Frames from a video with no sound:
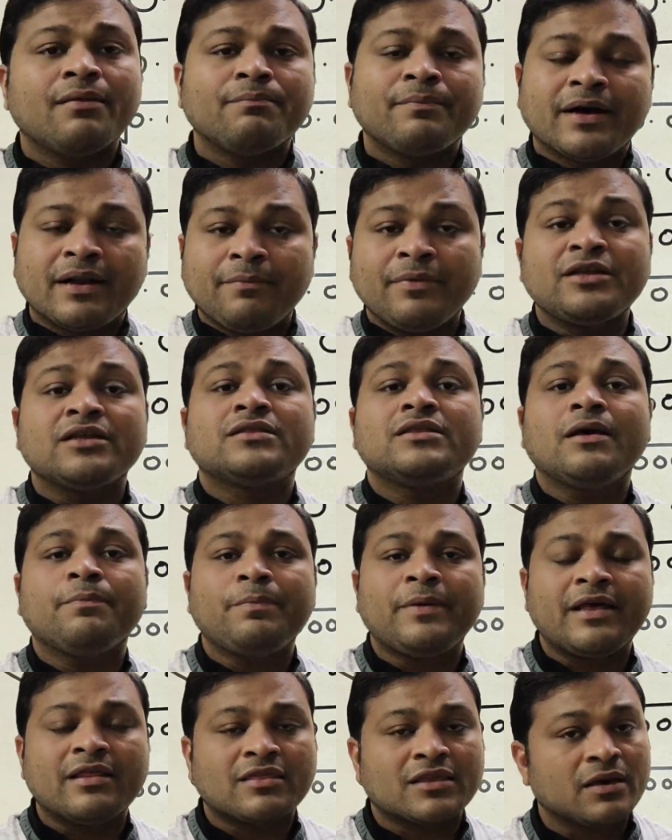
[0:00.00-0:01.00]
नंबर में जितने
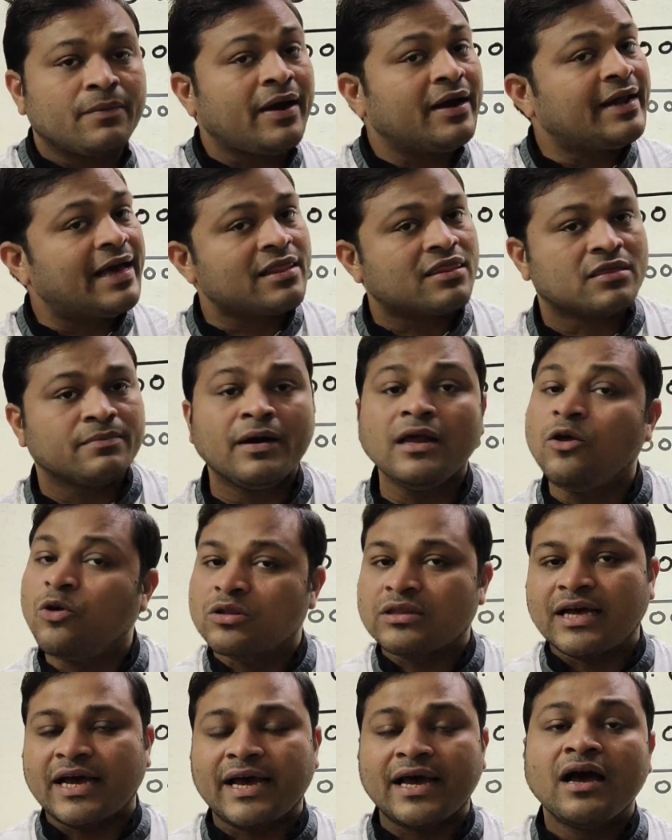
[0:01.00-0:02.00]
प्लेस के बाद डेसिमल
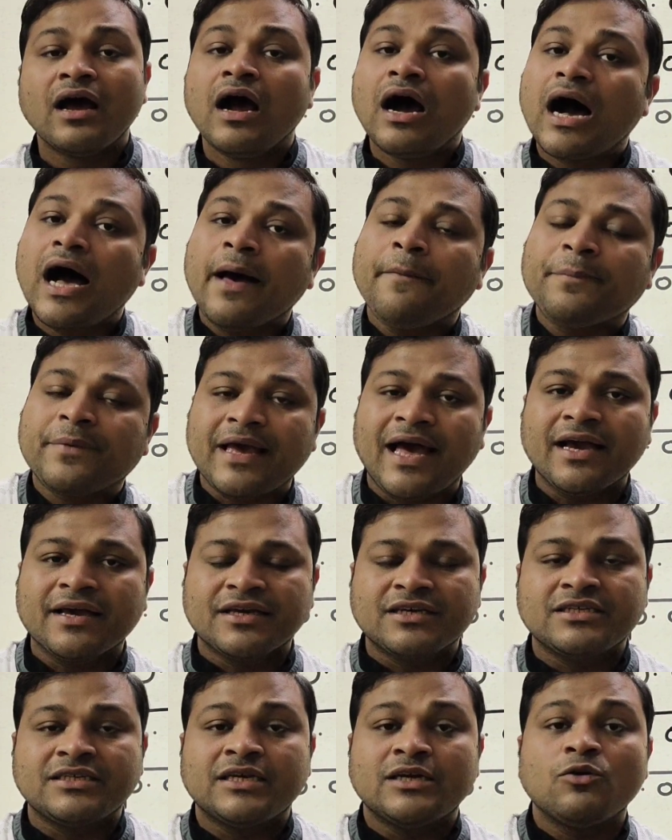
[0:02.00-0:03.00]
होता है आप क्या
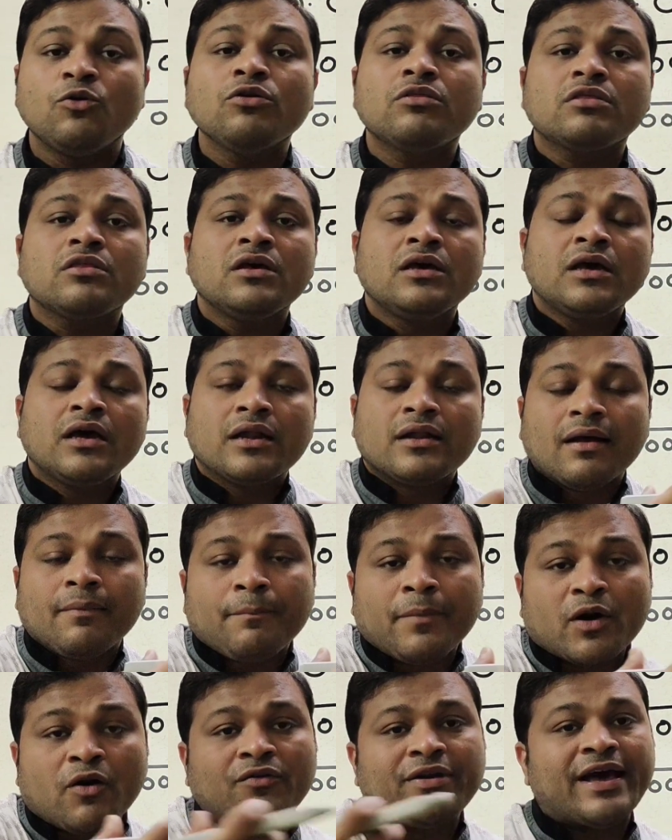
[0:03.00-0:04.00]
कीजिए उस
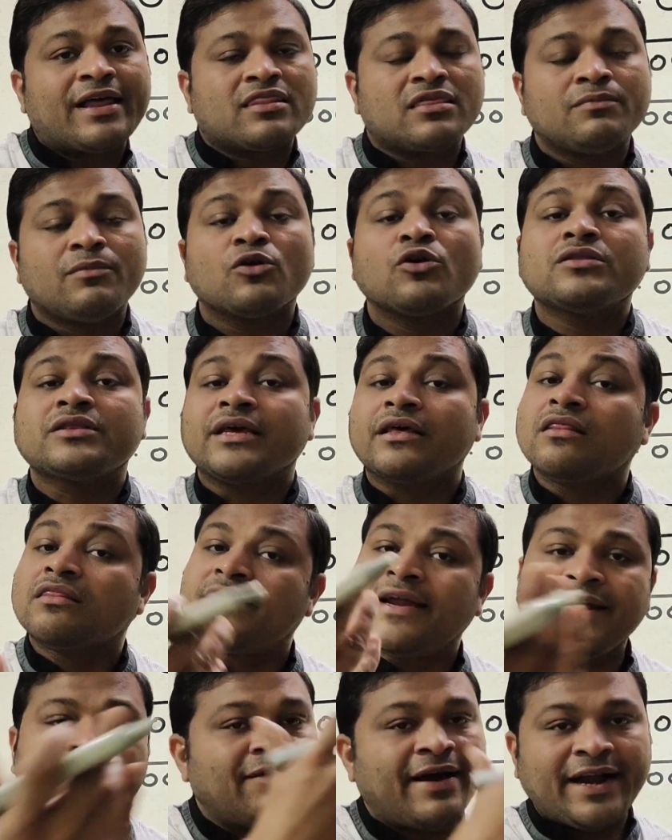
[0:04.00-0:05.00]
नंबर ऑफ डेसिमल को तीन
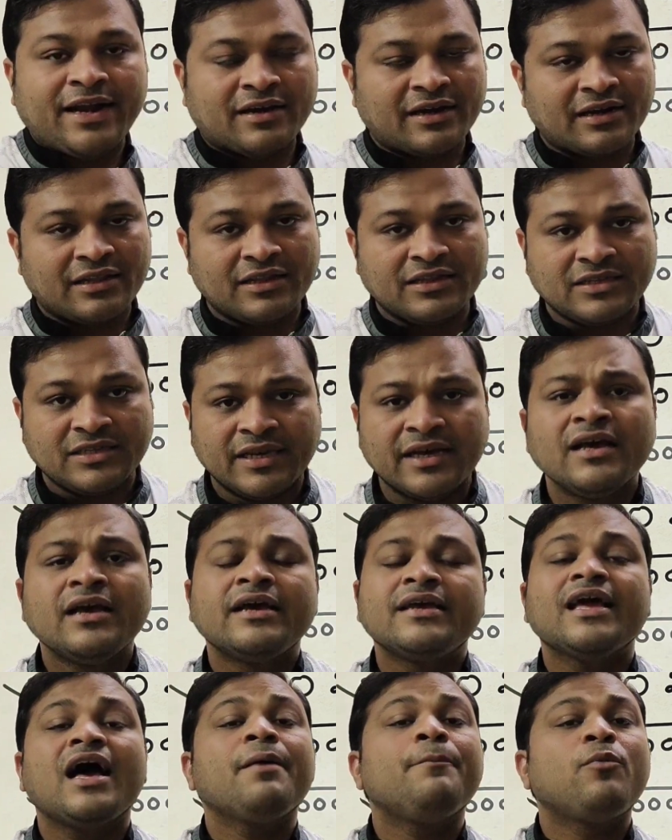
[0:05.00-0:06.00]
से डिवाइड कर दीजिए
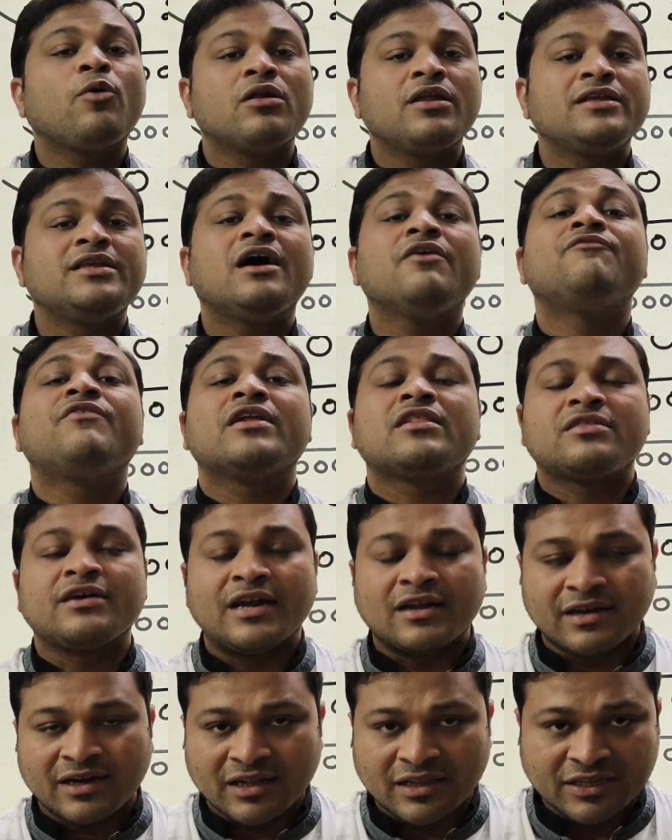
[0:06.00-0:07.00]
या आप बोल लीजिए वन
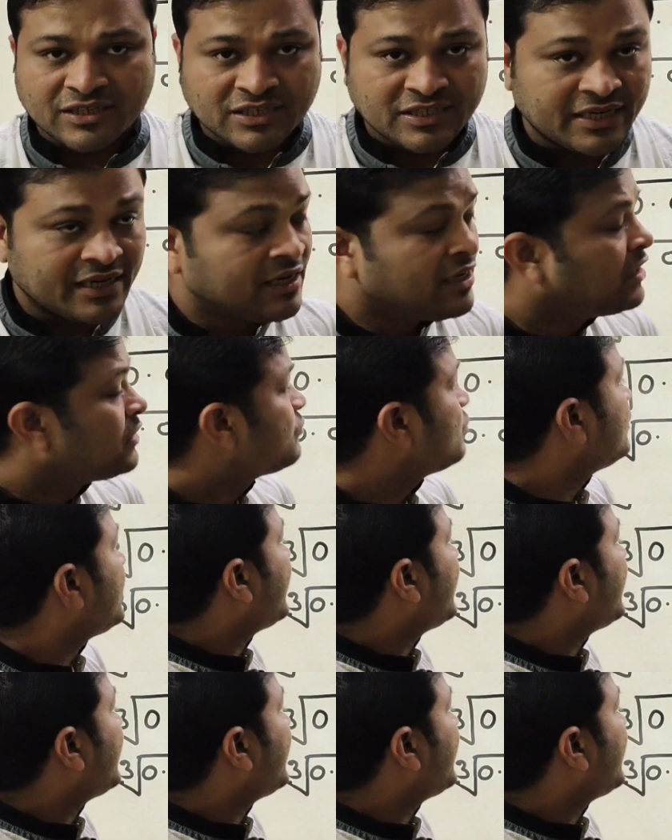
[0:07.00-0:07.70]
थर्ड कर दीजिए तो